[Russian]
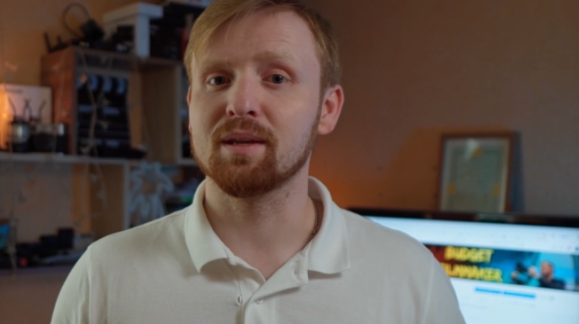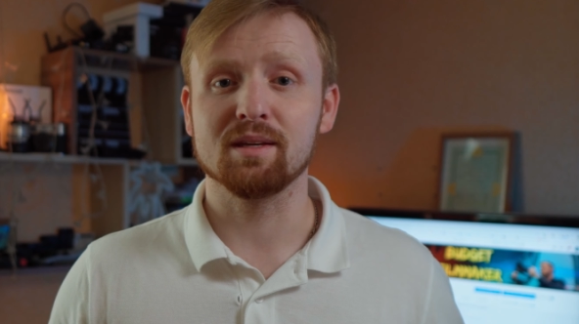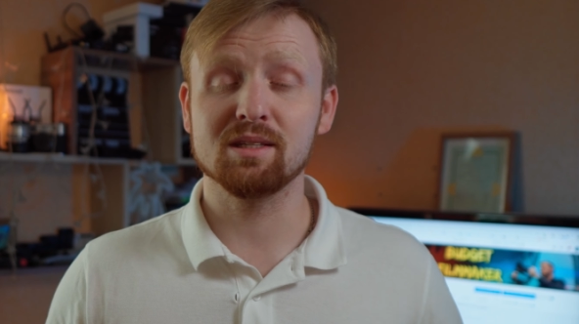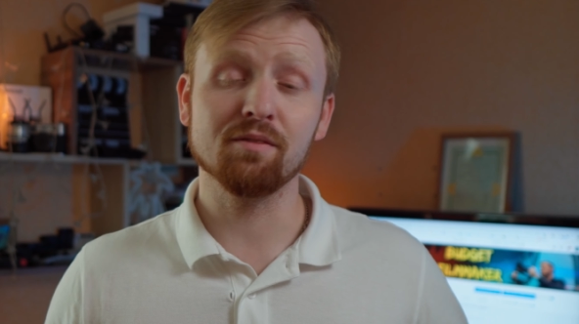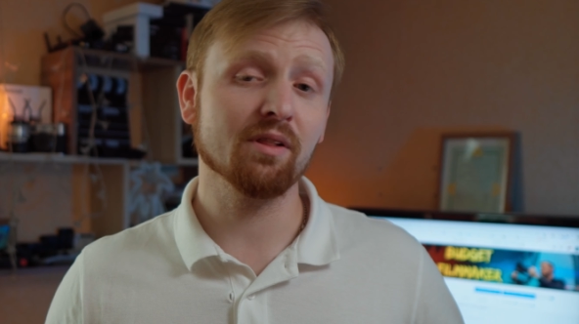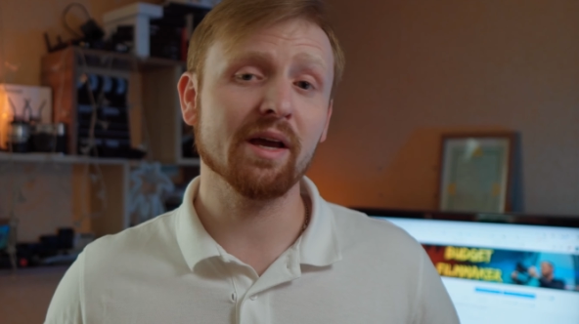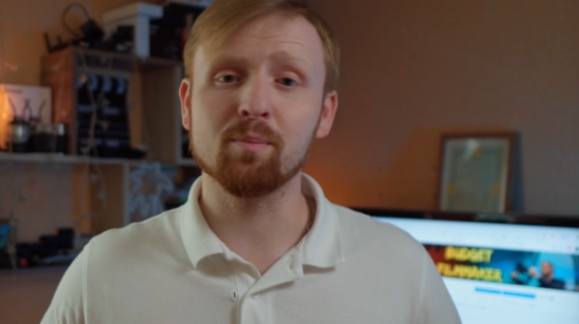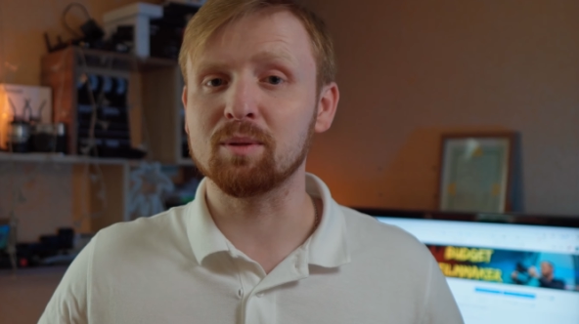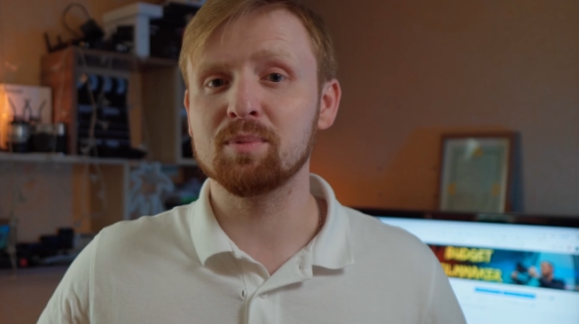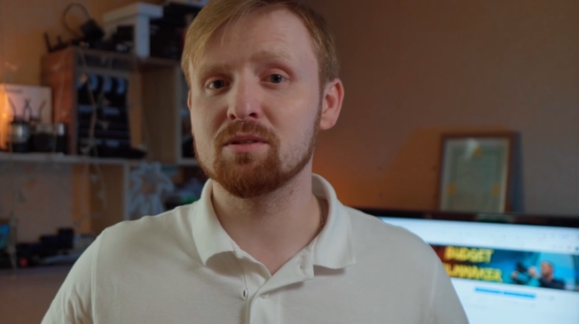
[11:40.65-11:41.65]
Ставь лайк,
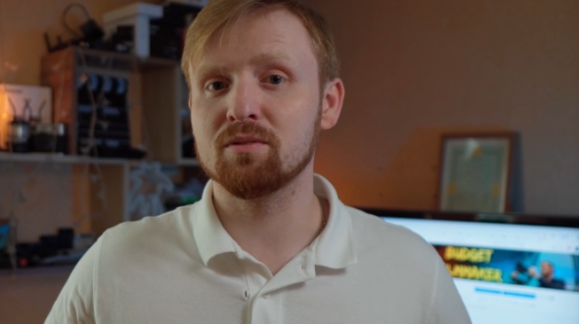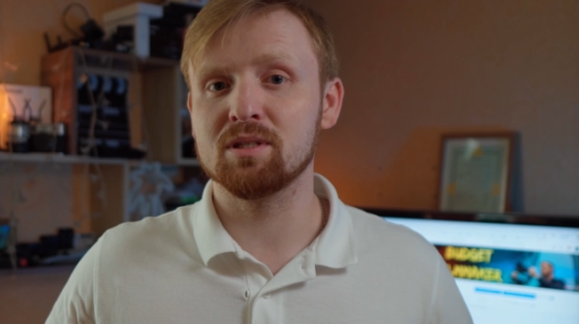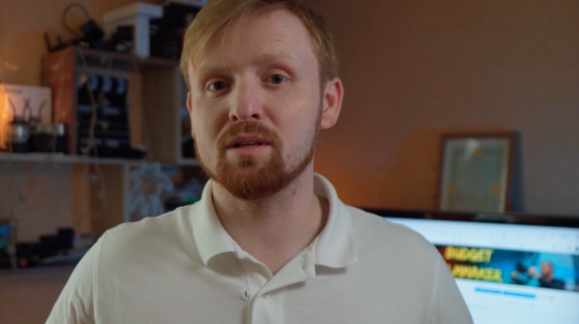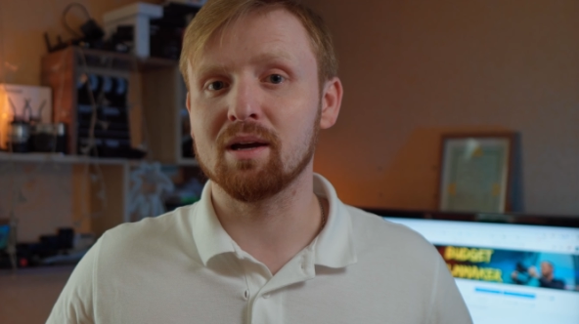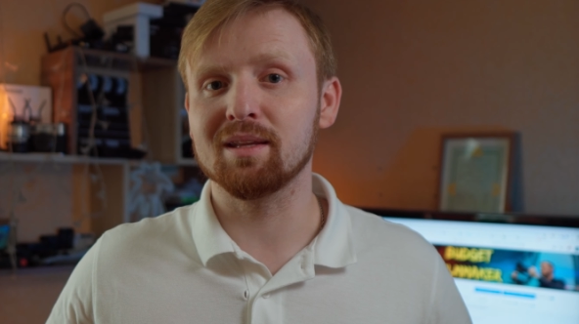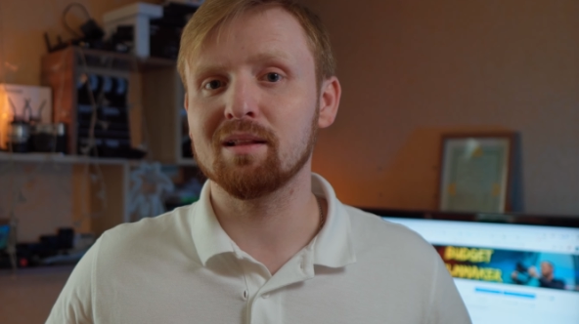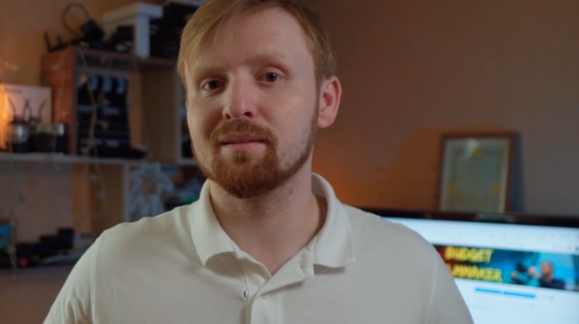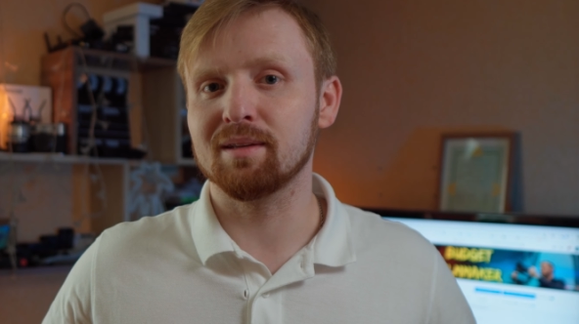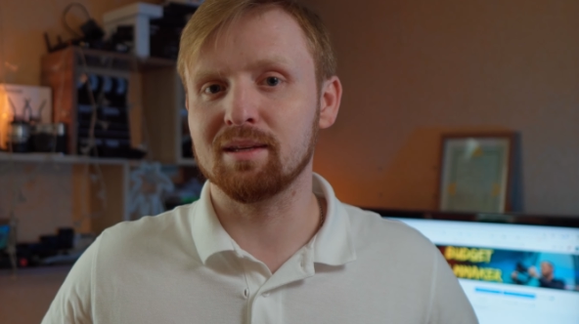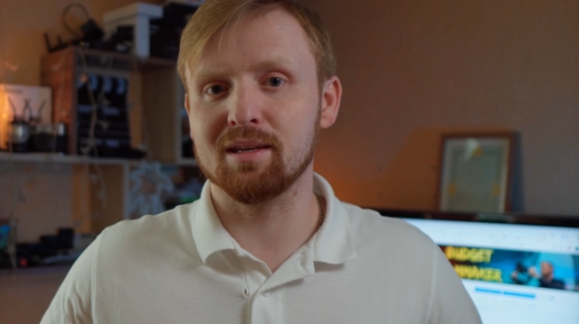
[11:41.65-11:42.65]
подписывайся на канал,
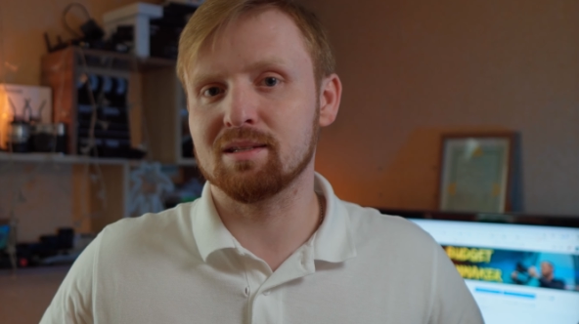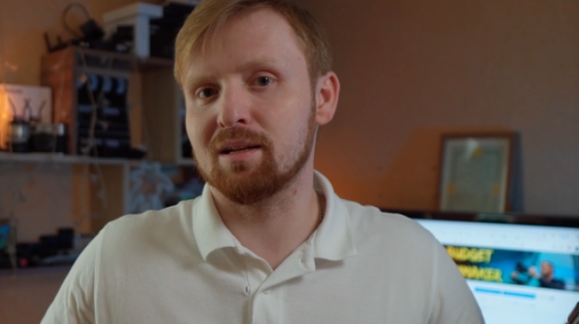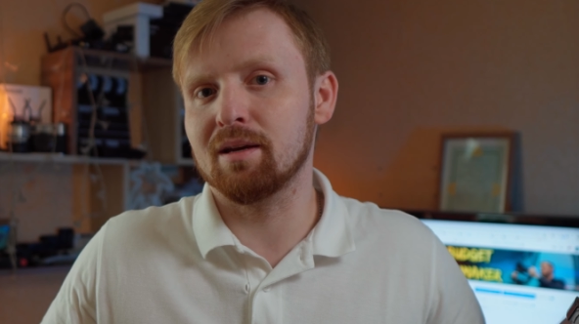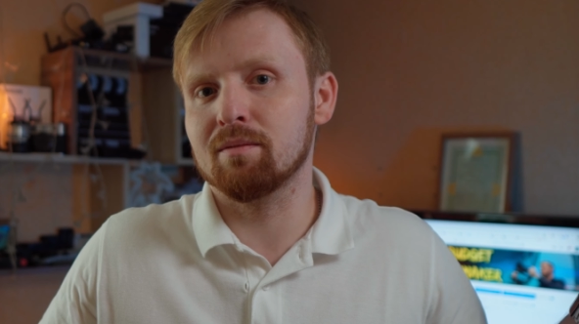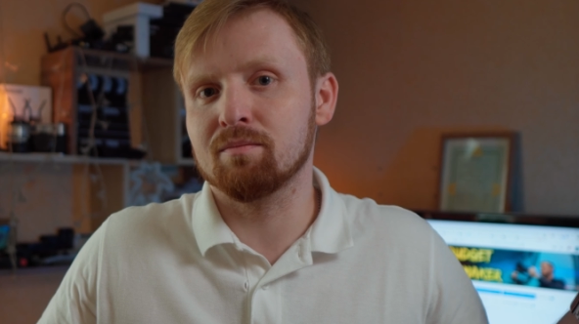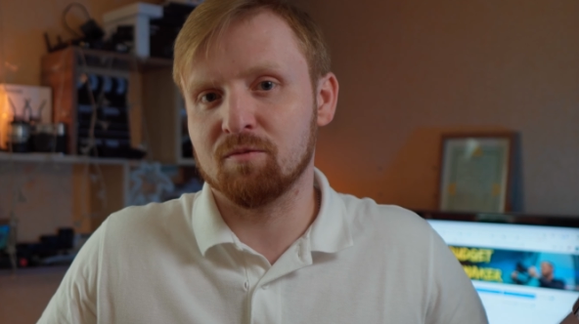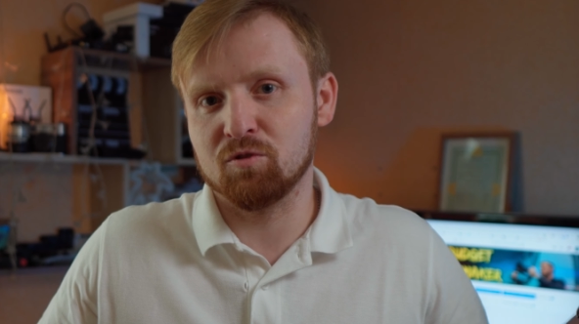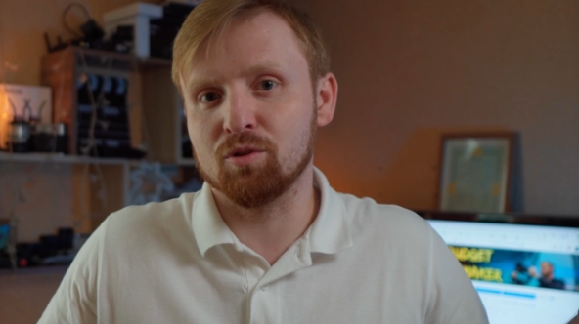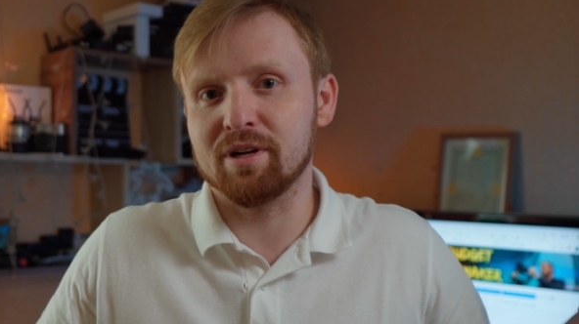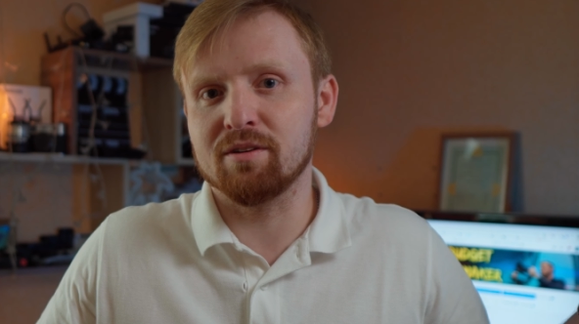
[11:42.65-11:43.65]
если
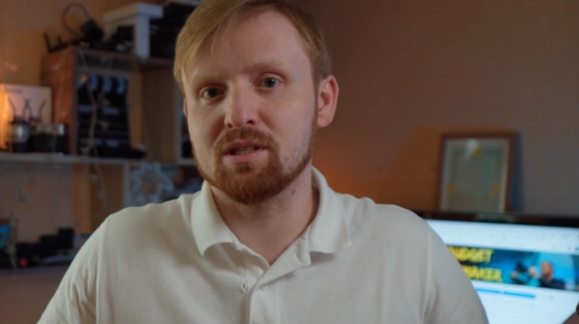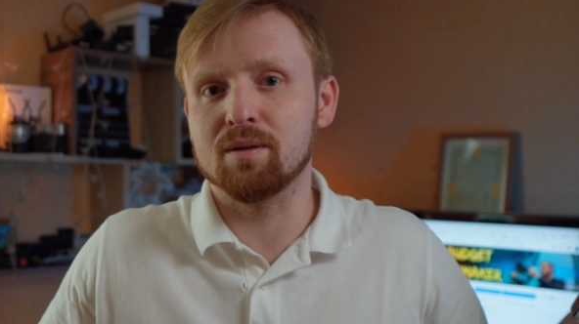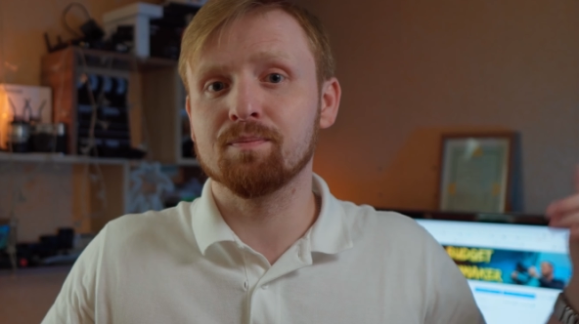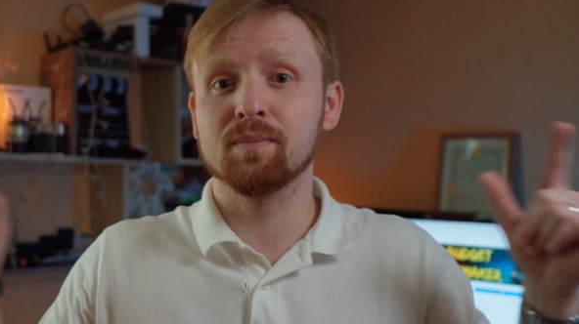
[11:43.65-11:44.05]
все нравится.